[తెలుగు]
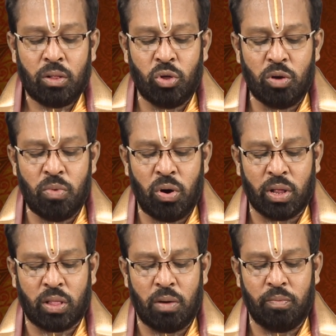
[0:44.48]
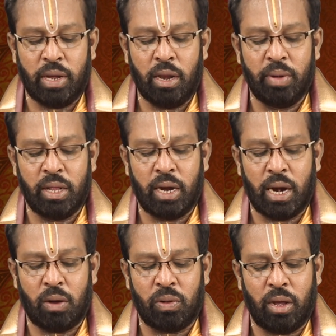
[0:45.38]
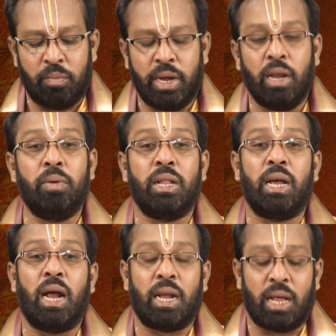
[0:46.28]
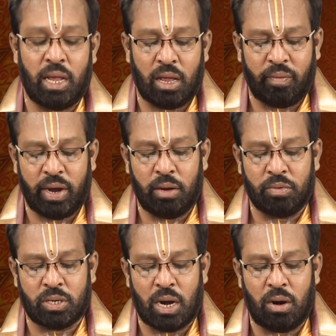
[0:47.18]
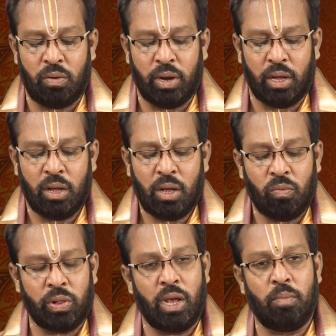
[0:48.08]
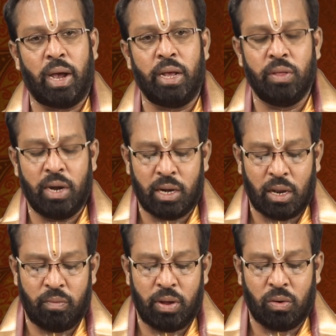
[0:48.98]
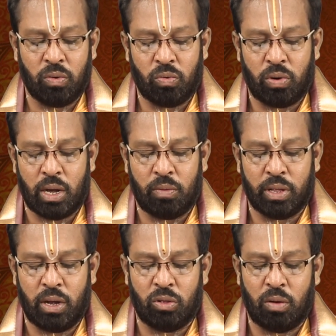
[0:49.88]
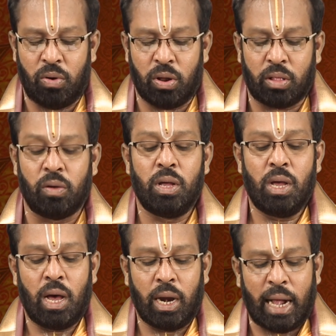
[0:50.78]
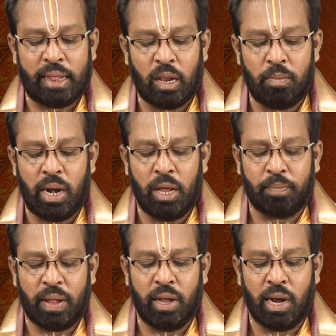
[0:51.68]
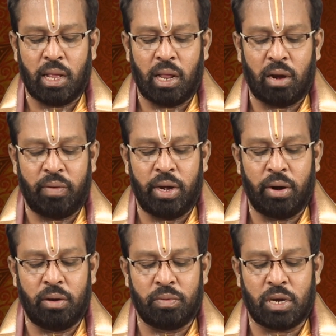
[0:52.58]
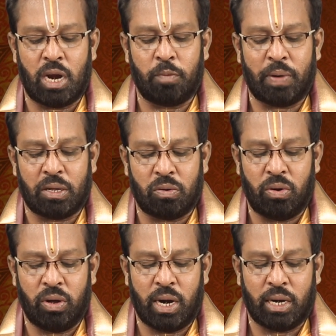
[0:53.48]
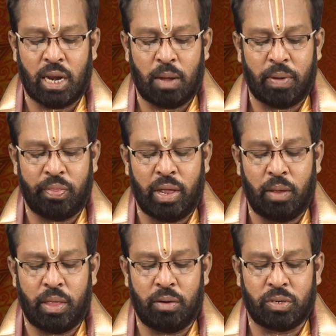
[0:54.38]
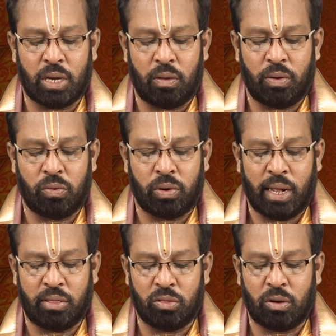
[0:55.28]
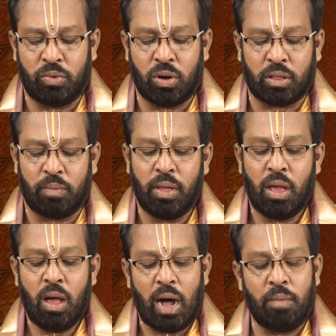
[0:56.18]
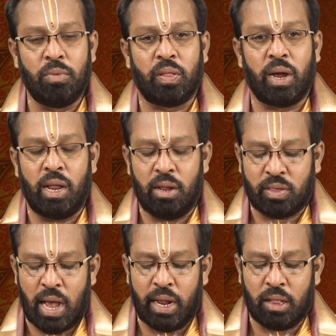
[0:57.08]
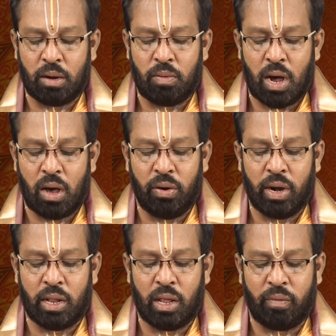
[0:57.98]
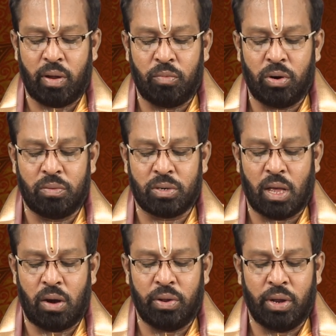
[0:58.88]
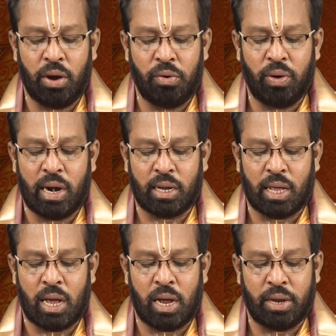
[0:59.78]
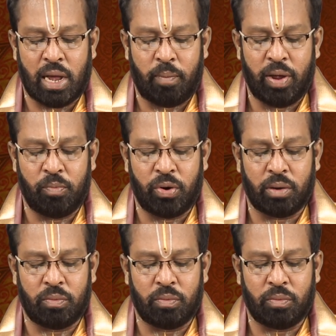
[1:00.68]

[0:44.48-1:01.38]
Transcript: దుర్ముహూర్తం ఎనిమిది గంట ఉదయం ఎనిమిది గంటల ఇరవై నిమిషాల నుండి ఉదయం ఐదు గంటల వరకు కూడా ఉదయ దుర్ముహూర్తం రాత్రి మళ్ళీ పది గంటల ఇరవై ఏడు నిమిషాలను పదకొండు గంటల పద్దెనిమిది నిమిషాల వరకు రాత్రి దుర్ముహూర్తం అమృత గడిలు సాయంత్రం ఆరు గంటల ఇరవై మూడు నిమిషాల నుండి ఏడు గంటల యాభై మూడు